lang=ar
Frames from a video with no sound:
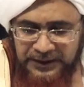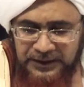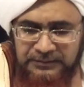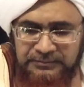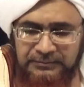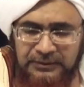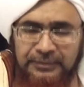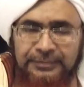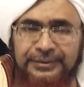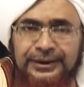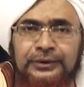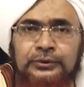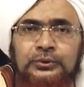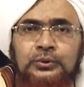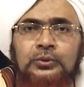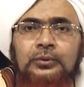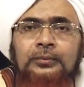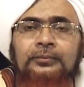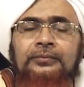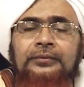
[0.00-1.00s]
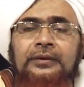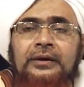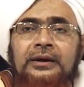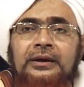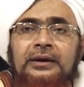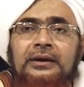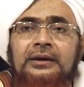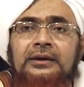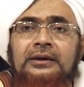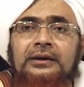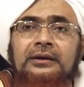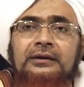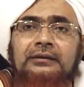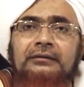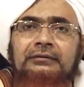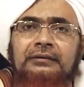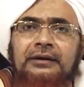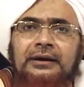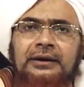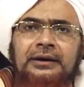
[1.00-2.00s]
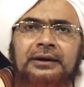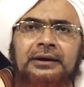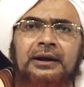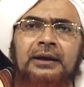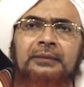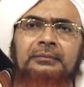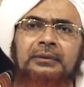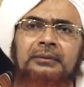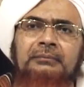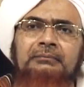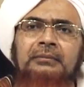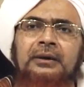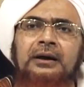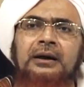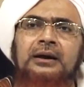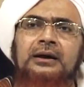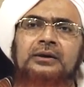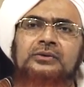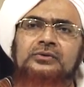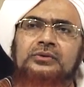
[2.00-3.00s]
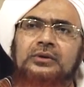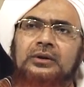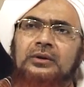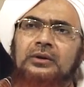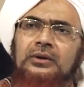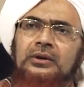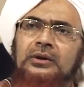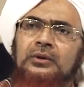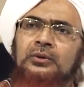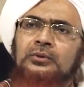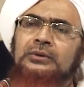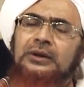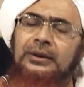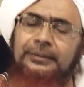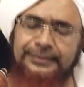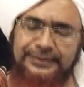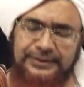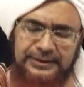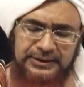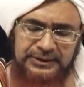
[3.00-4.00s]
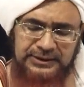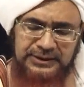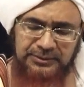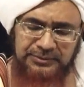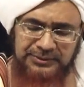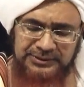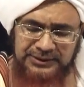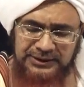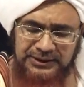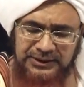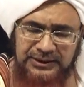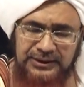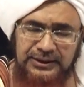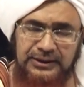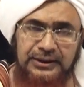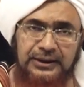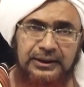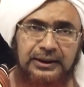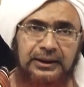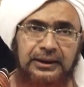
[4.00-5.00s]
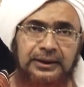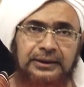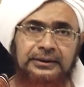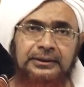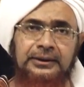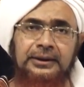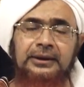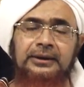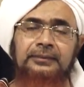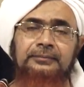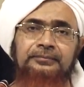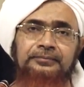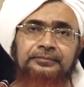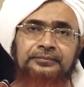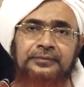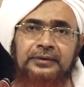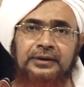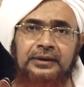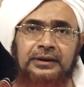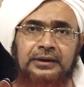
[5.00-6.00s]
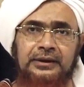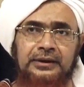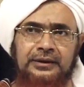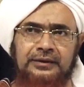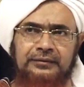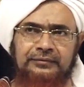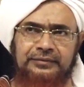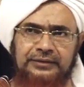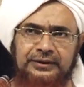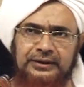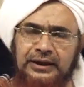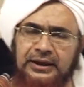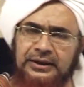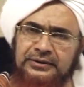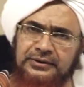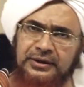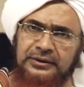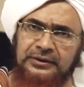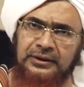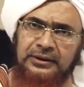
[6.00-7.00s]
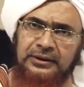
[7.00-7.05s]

اما بعد فان مما قص الله تبارك وتعالى علينا في احسن